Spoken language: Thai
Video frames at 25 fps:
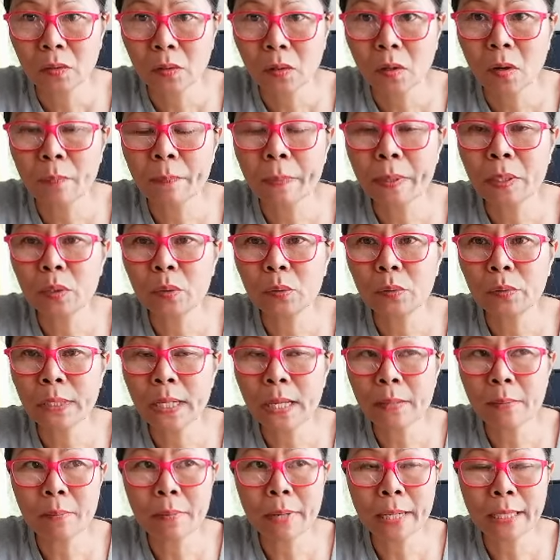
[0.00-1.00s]
ก็ไปอยู่
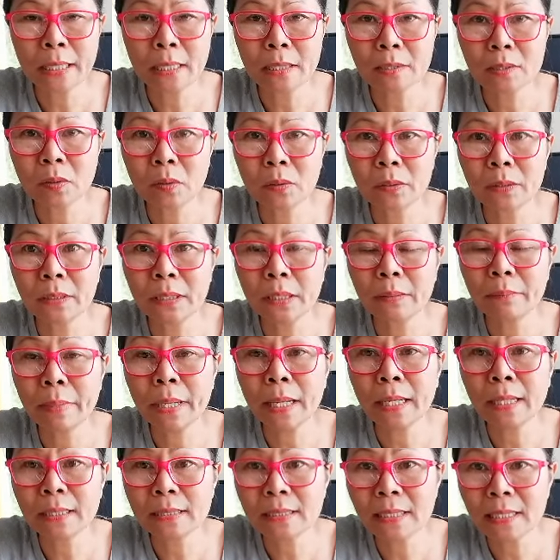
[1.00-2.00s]
ได้ประมาณแค่สองเดือน
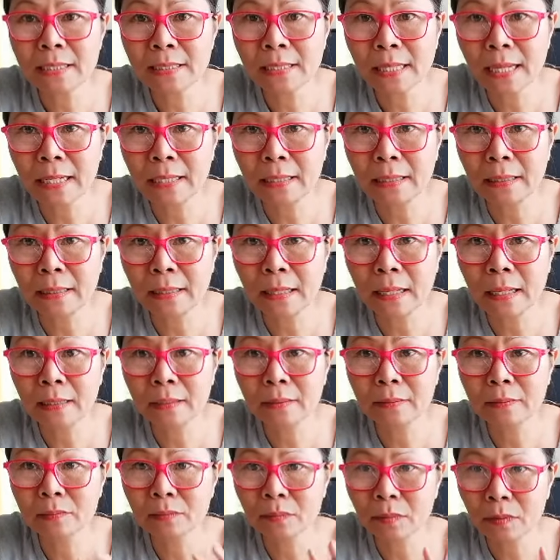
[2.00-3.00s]
แม่ก็สิ้นใจนะคะ
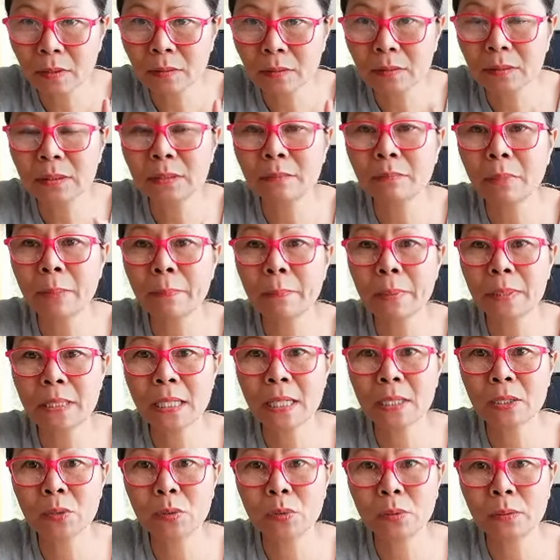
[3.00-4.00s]
ก็คือบัตรประ
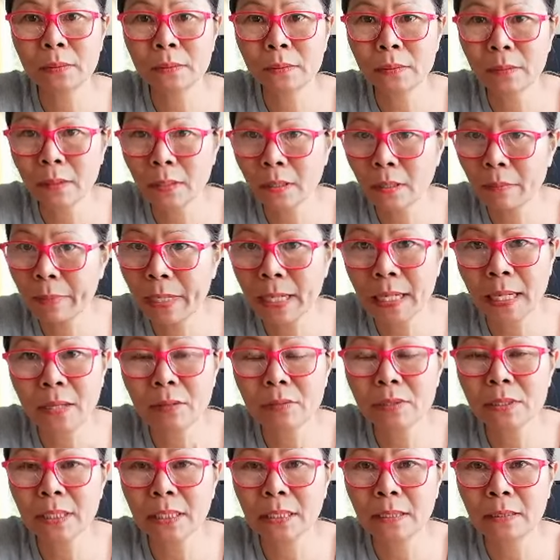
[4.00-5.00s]
ชาชนก็ไม่แล้ว
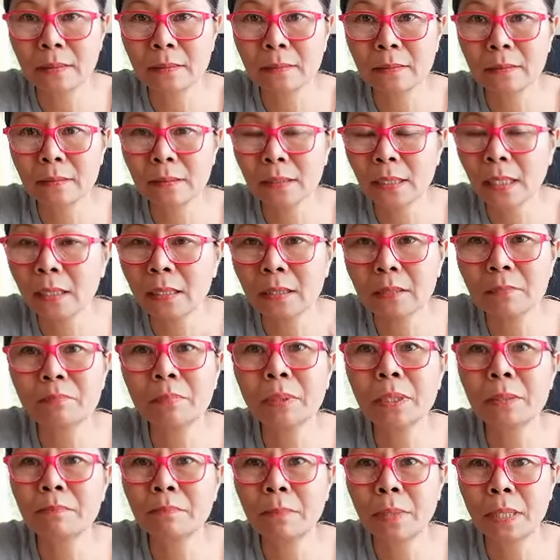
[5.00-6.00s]
เสร็จตะเลิด
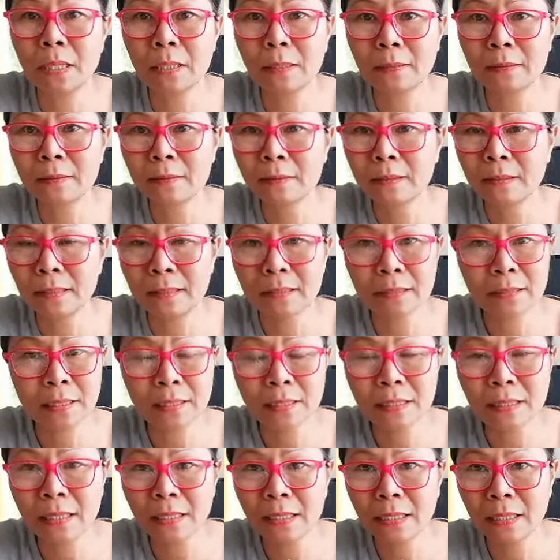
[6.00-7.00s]
เปิดเปิง
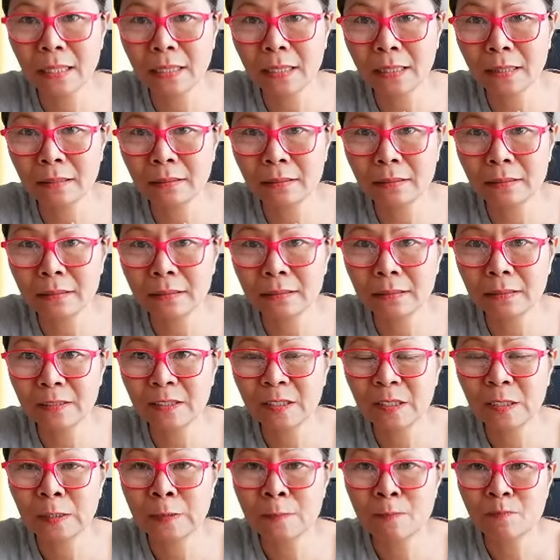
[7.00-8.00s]
ทีเนี้ยก็คือ
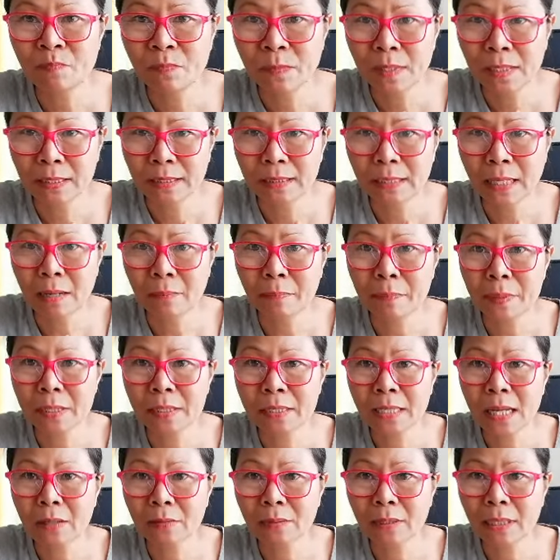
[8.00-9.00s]
จากพี่
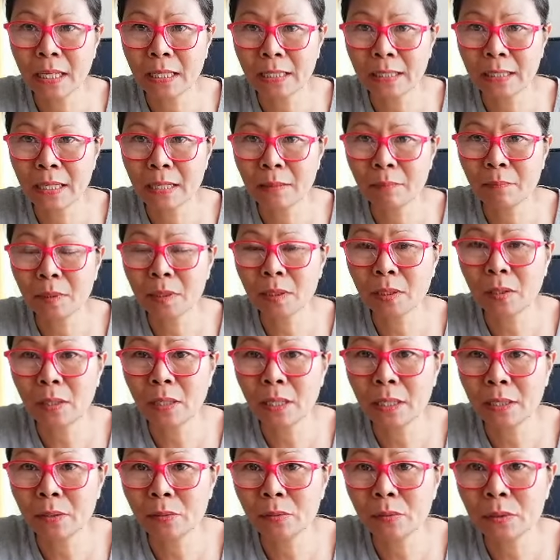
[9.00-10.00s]
สาวแตกแยกเมื่อตอน
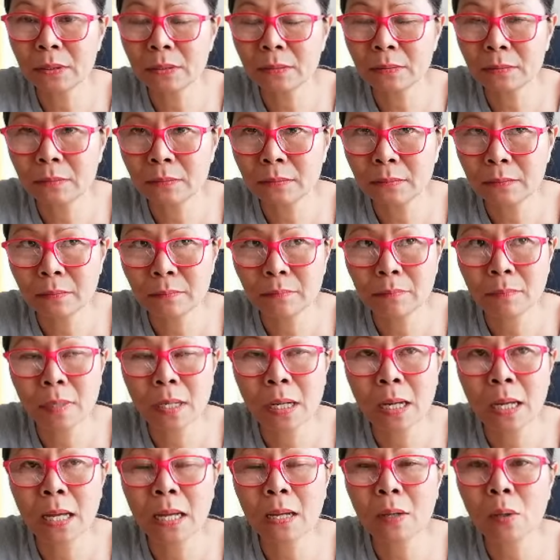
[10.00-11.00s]
อายุ
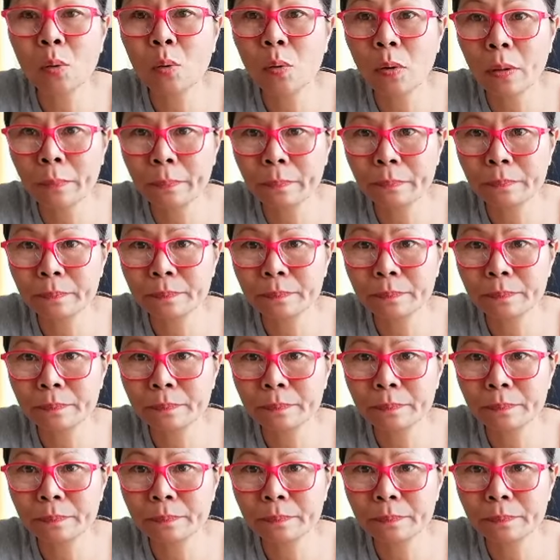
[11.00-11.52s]
ห้าขวบ